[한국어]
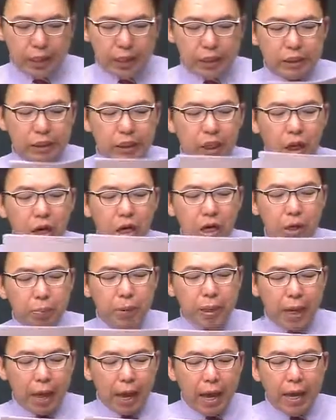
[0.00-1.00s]

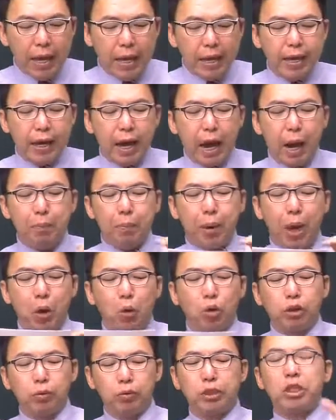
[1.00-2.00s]
설비 A가
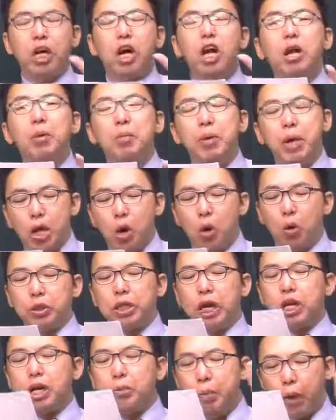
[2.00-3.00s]
150, 설비
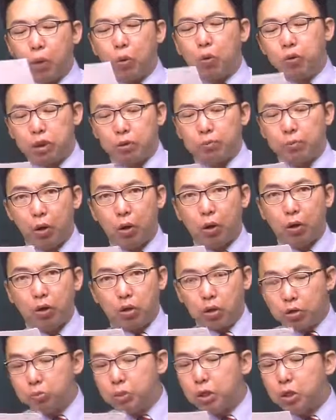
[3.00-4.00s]
용량이 150이에요.
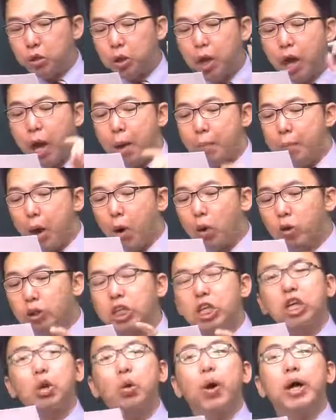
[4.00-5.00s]
설비
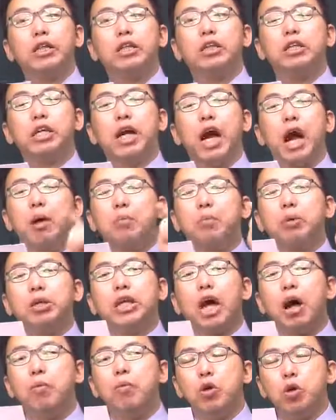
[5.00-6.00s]
150kW가
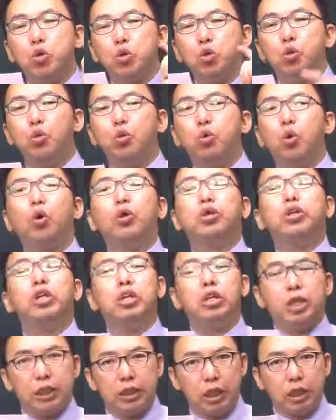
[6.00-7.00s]
뭐다? 유효
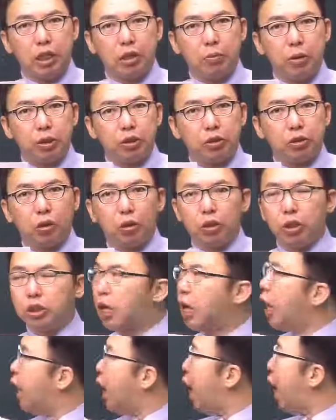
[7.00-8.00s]
전력이잖아요. 맞죠? 그래서
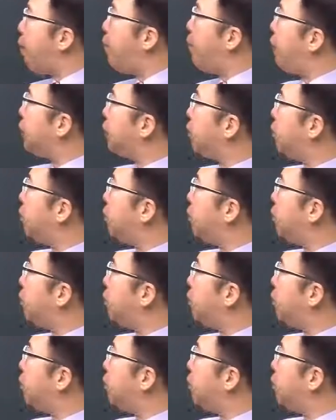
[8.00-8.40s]
그러니까 앞에서